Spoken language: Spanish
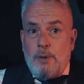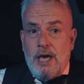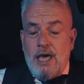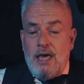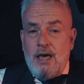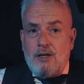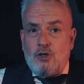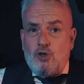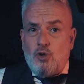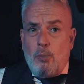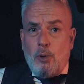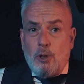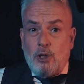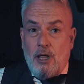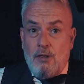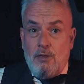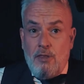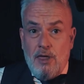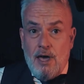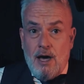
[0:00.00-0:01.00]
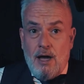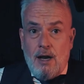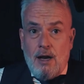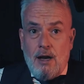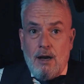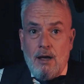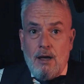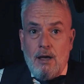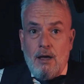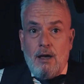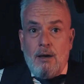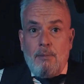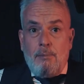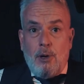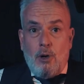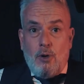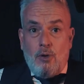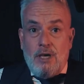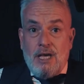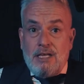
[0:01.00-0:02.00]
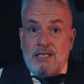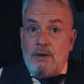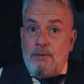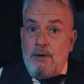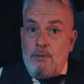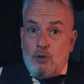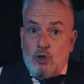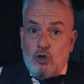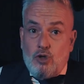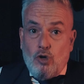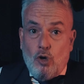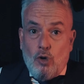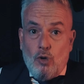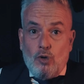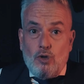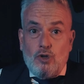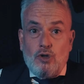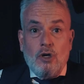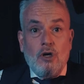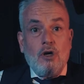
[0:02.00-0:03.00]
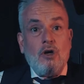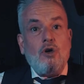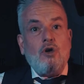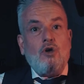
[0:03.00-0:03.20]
veían su potencial, pero ya sabemos todos